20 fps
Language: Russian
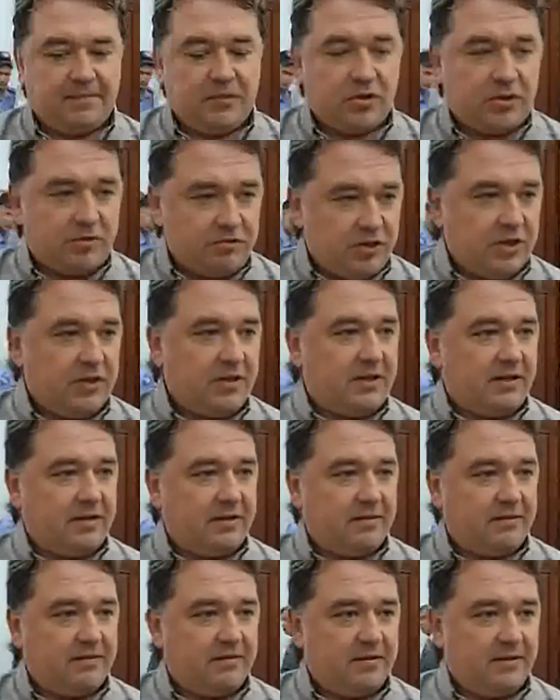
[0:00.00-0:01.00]
Шевченко
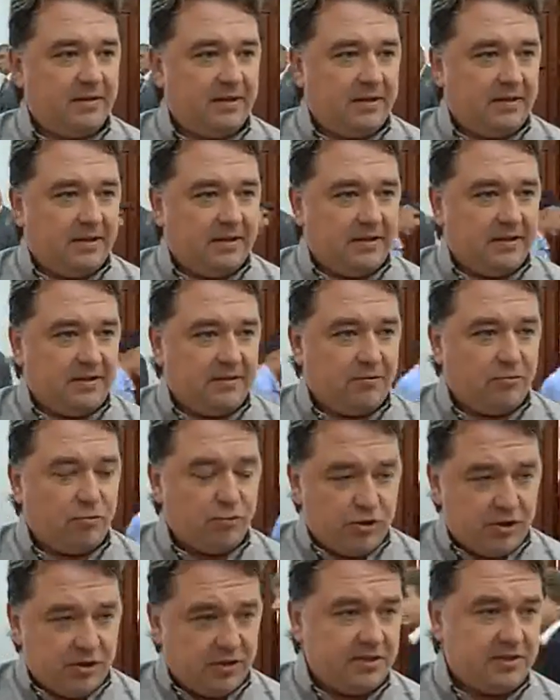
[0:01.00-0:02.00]

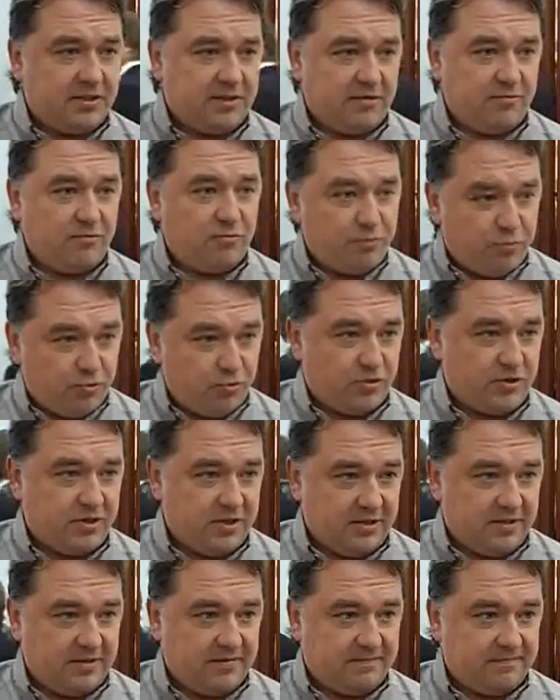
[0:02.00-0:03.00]
учился у
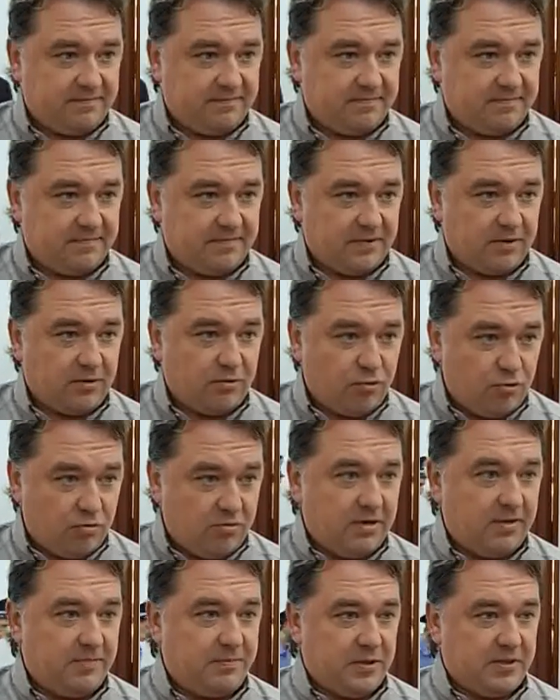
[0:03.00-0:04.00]
Пушкина.
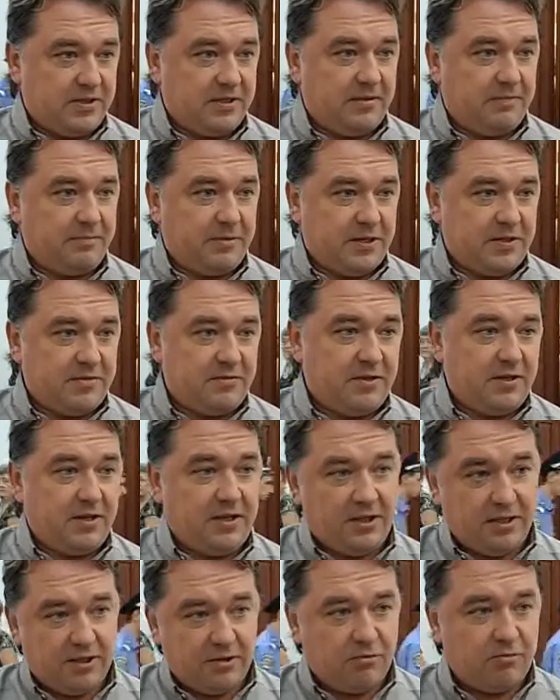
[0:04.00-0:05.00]
Гоголь писал
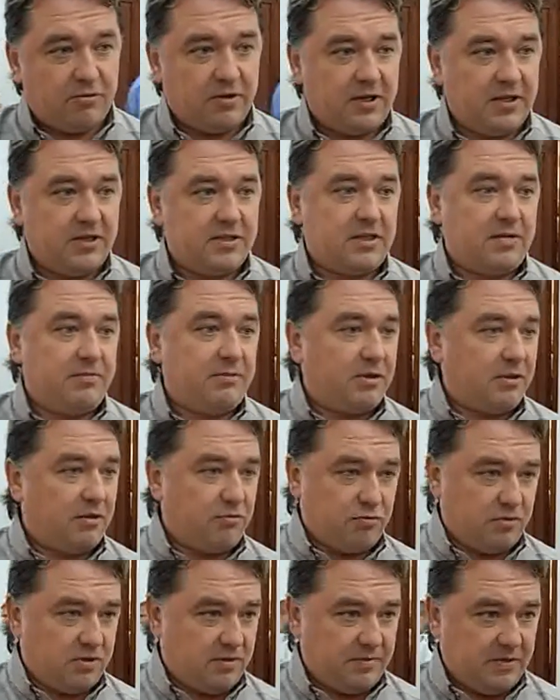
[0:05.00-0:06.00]
произведения и на украинском, и на
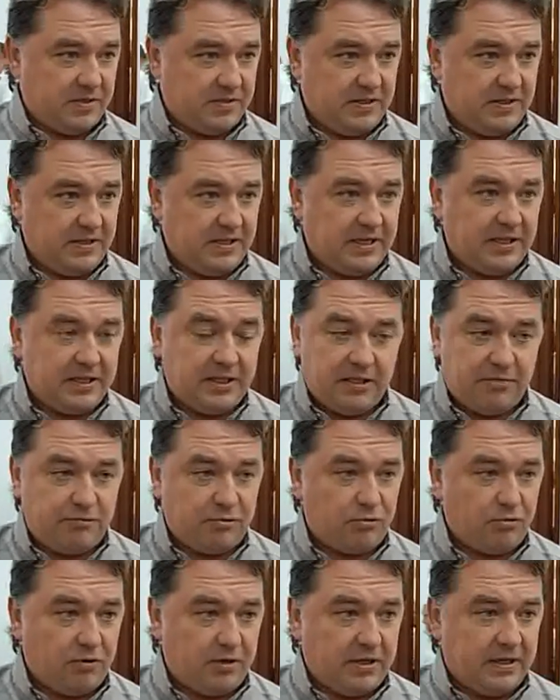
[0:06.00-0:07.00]
русском языке. От
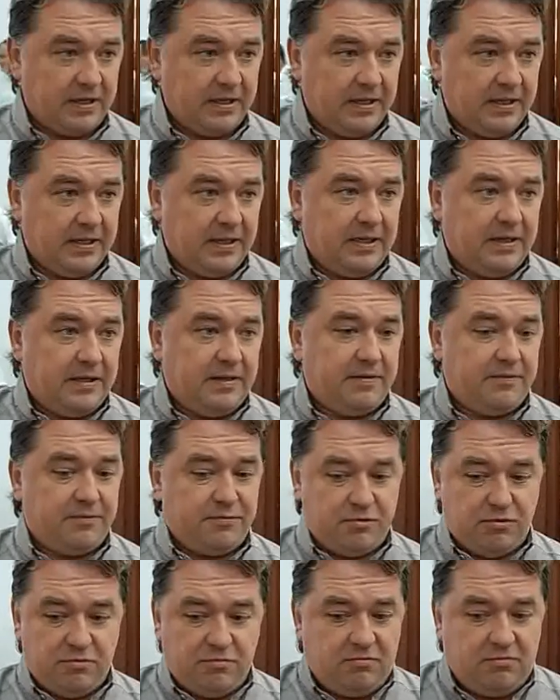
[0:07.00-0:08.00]
этого только
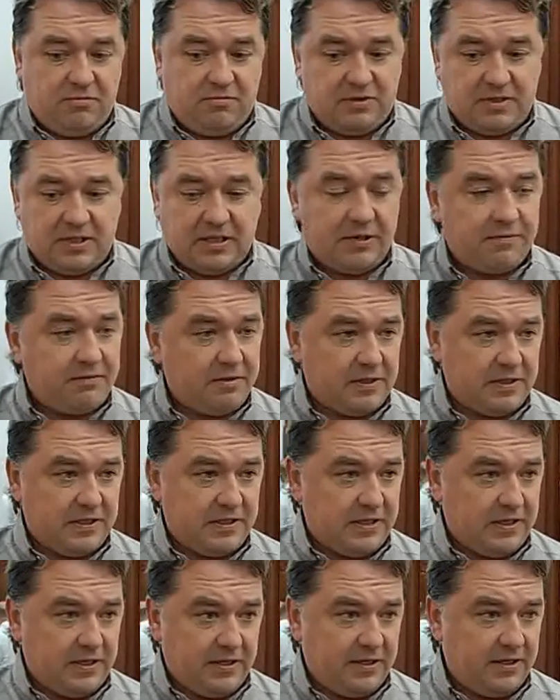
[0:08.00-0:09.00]
все становилось
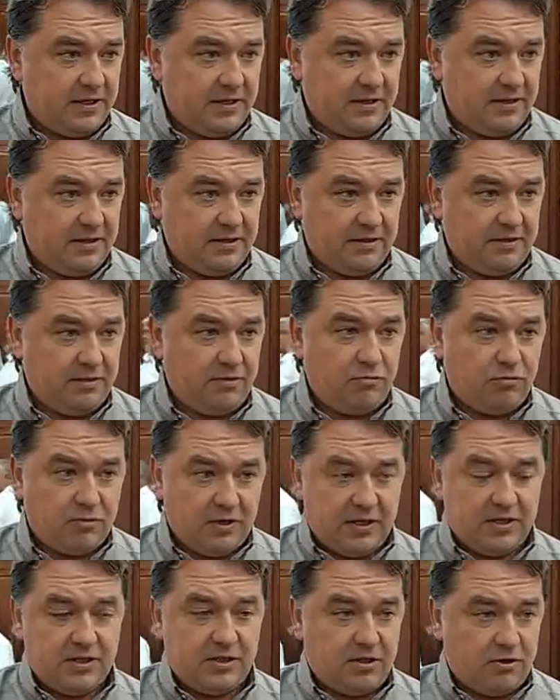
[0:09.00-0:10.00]
сильнее. Это. И
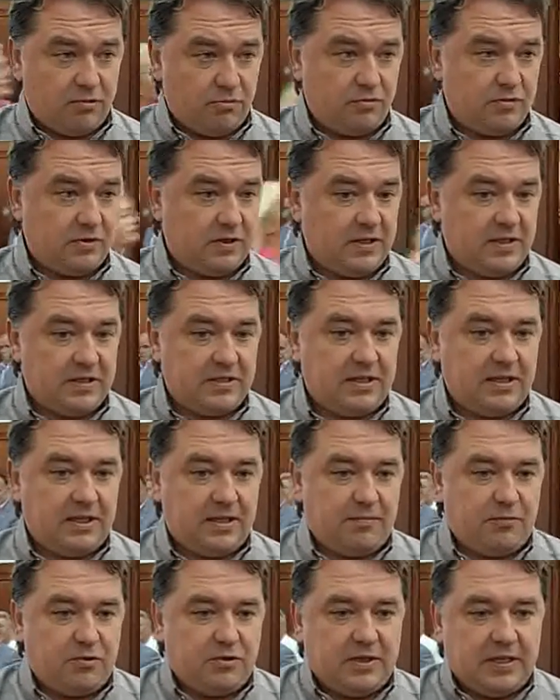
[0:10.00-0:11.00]
украинский, и русский язык.
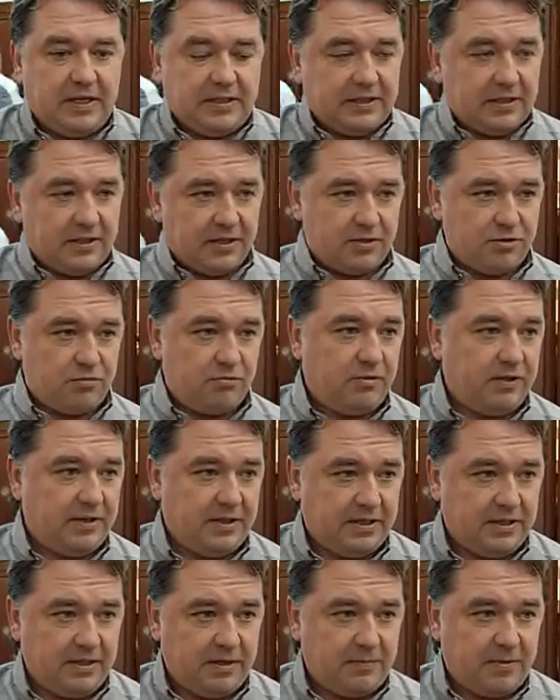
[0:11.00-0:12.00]
Это просто как-то раздули
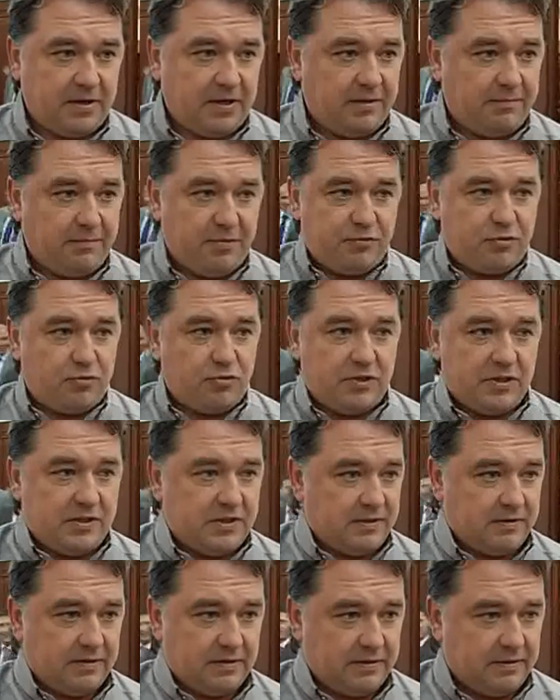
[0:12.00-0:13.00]
это неправильно. Мы всю
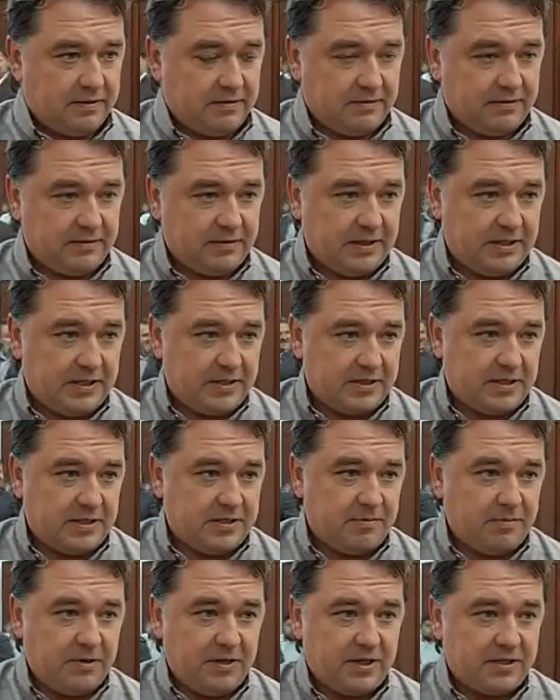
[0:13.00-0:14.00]
жизнь э, на Донецкой
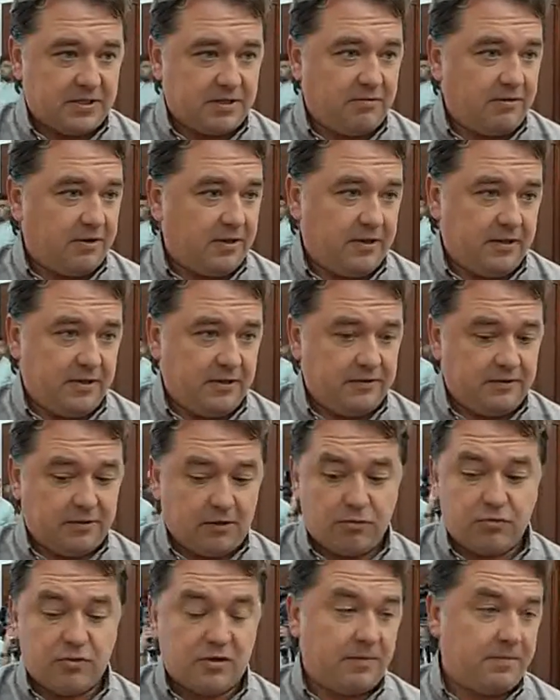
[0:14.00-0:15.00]
земле разговаривали
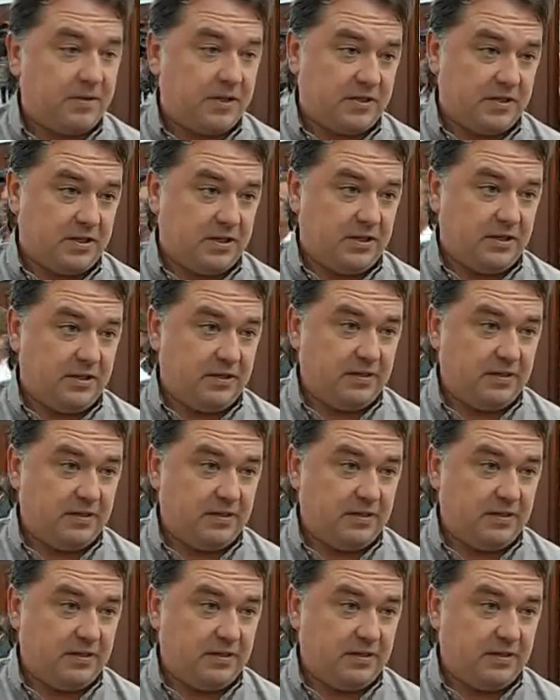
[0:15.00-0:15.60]
на русском языке.